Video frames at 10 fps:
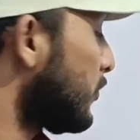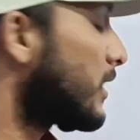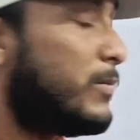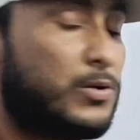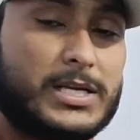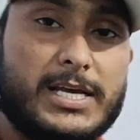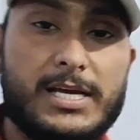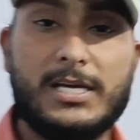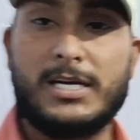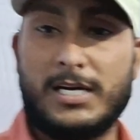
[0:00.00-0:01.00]
इसको क्या बोला
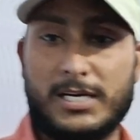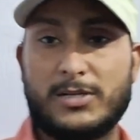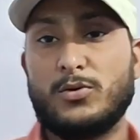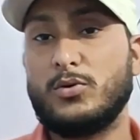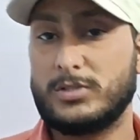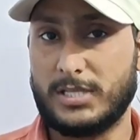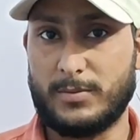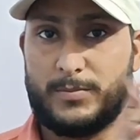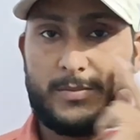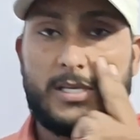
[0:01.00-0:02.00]
जाता है रजो
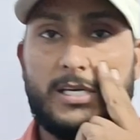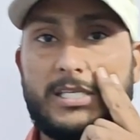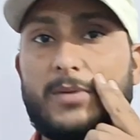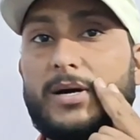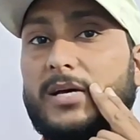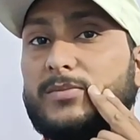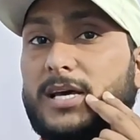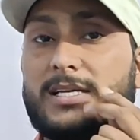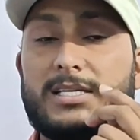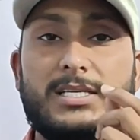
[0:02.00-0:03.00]
धर्म इसके बाद
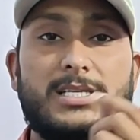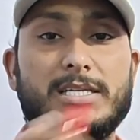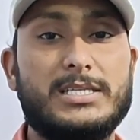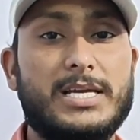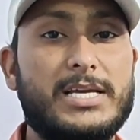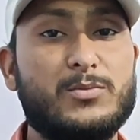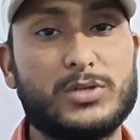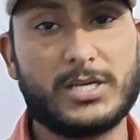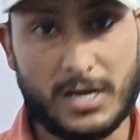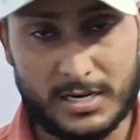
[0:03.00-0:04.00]
हम जानेंगे कि यही
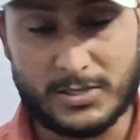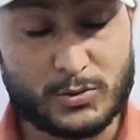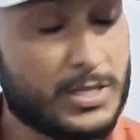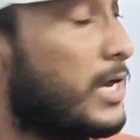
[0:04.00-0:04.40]
मुख्य कारण नहीं